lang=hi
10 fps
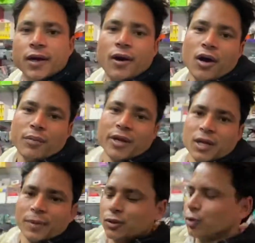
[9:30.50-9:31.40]
और मेरे
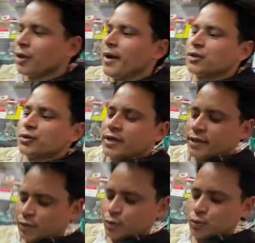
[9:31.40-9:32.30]
कपड़े धुल के भी आ चुके हैं
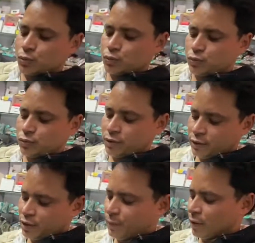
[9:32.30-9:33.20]
देखो
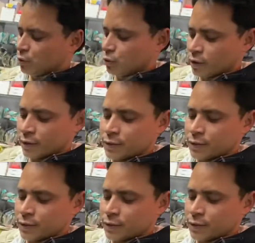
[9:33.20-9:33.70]
दिव्या ने धोर के